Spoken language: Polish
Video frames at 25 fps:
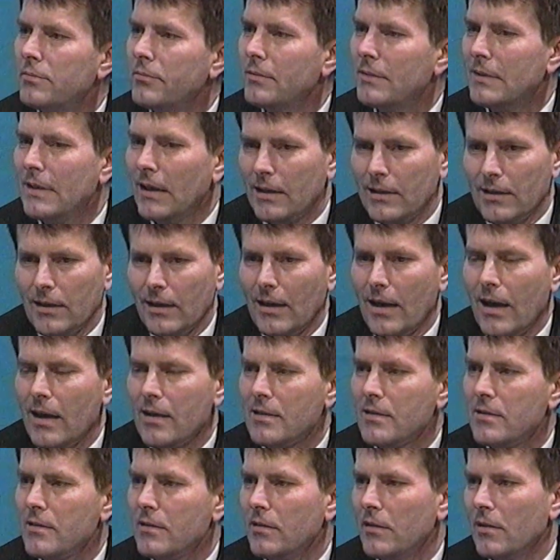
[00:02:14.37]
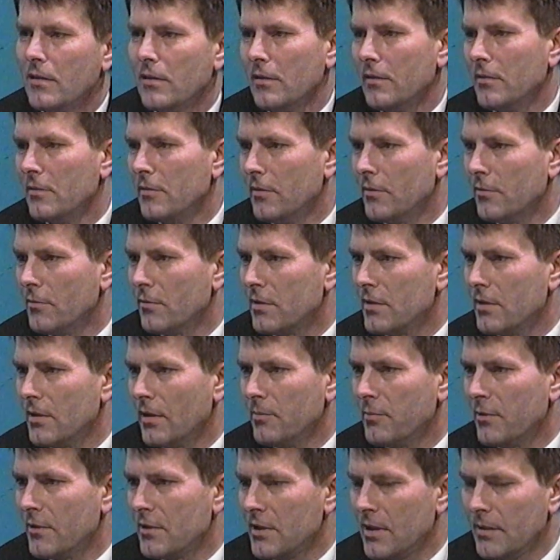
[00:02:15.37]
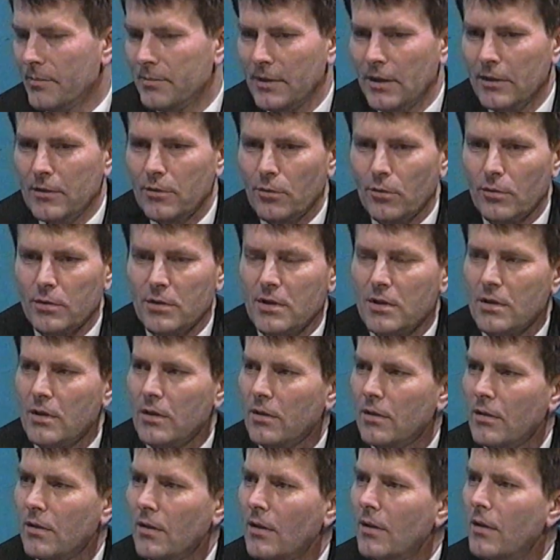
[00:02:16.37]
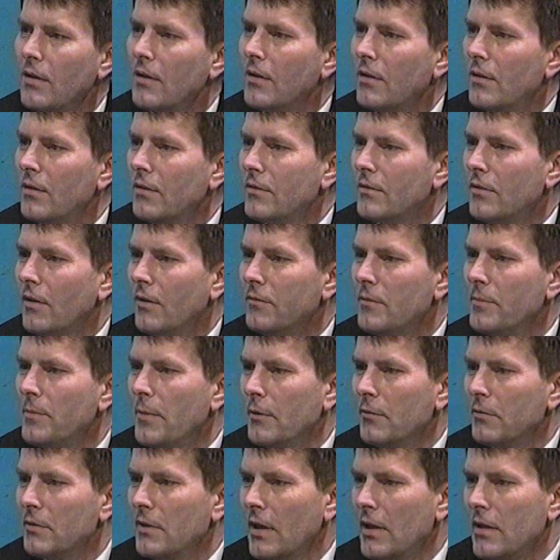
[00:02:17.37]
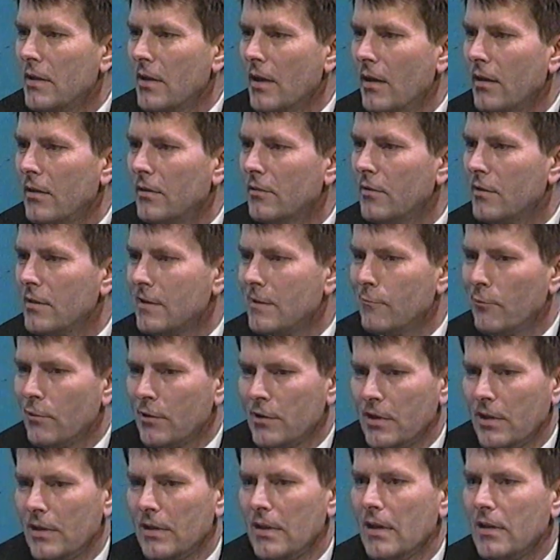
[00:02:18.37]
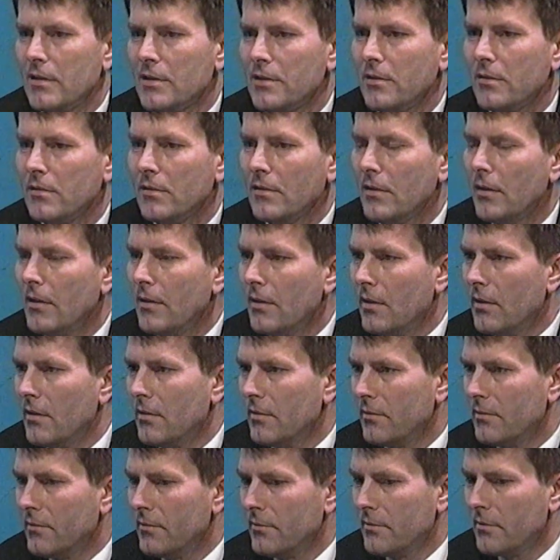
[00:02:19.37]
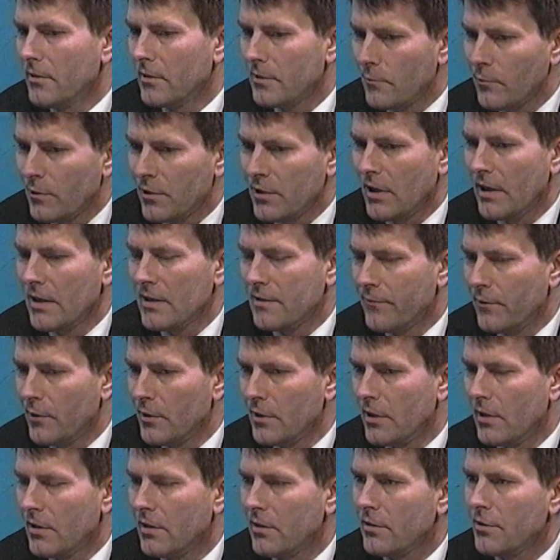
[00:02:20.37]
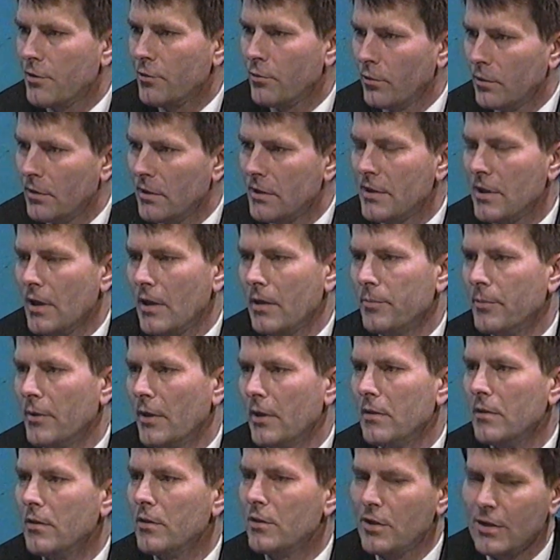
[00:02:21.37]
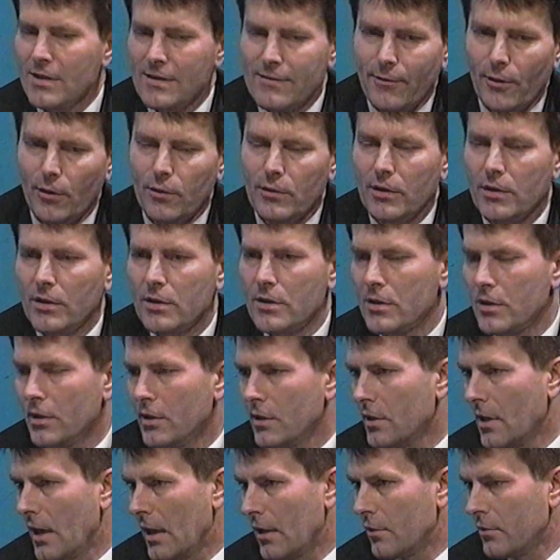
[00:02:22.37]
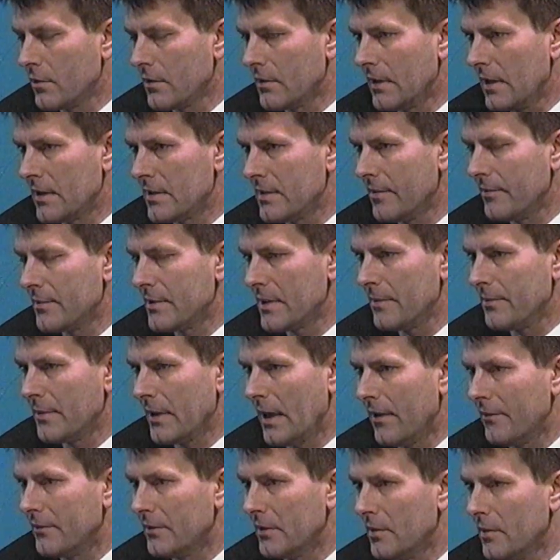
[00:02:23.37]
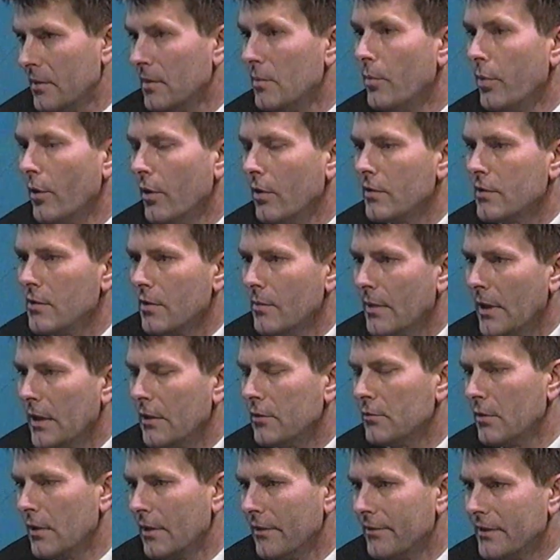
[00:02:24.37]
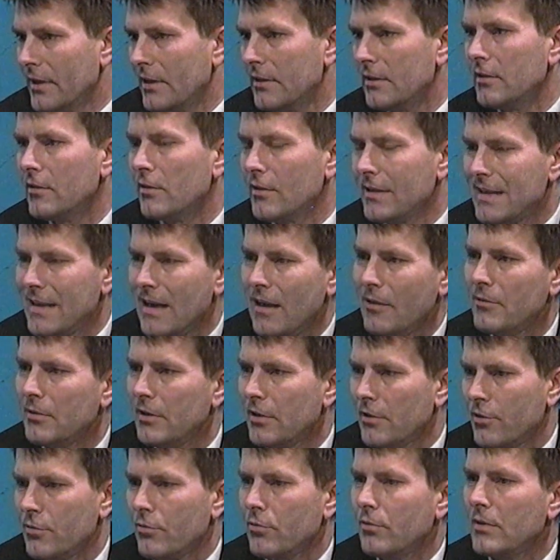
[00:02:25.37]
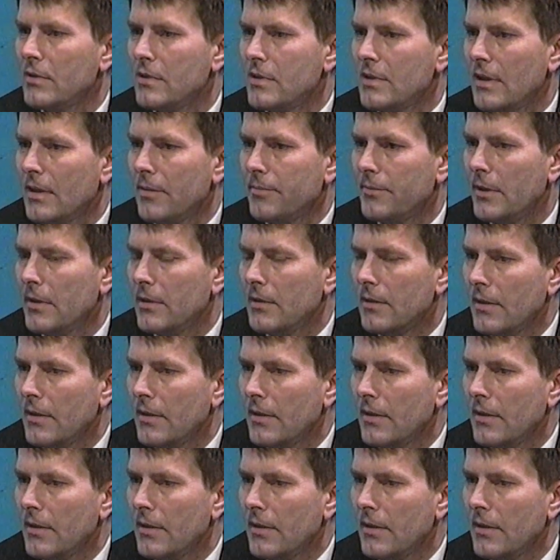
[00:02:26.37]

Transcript: deklaracje, różne potrzebne druczki do wypełnienia, do zgłoszenia się Y, do zgłoszenia swoich szkód i cierpień, czy swoich, czy jako następca prawny po osobach, które wtedy doznały tych szkód i cierpień.